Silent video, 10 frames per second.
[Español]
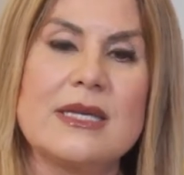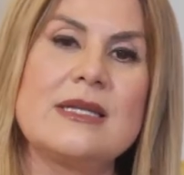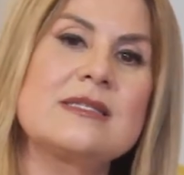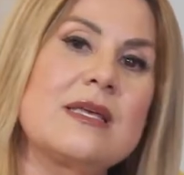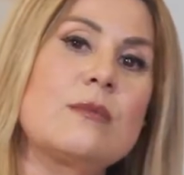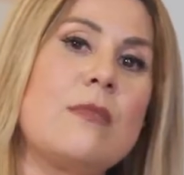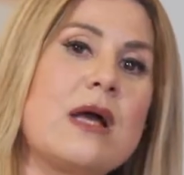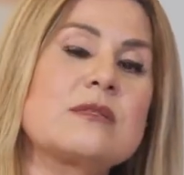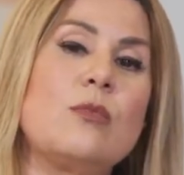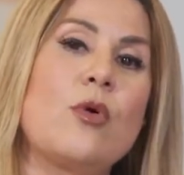quieren ser
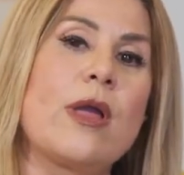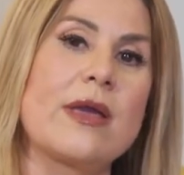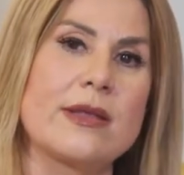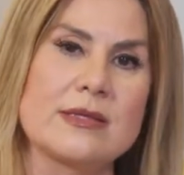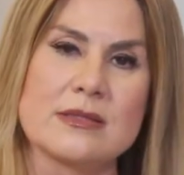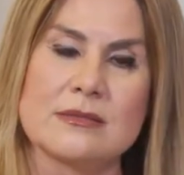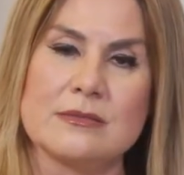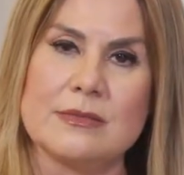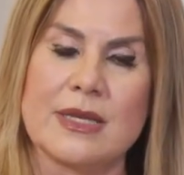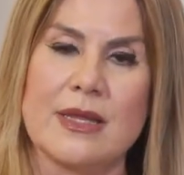más mujeres,
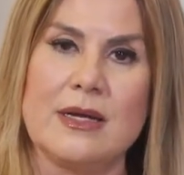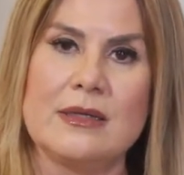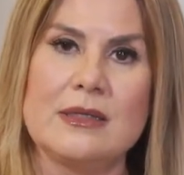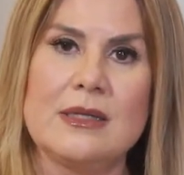¿verdad?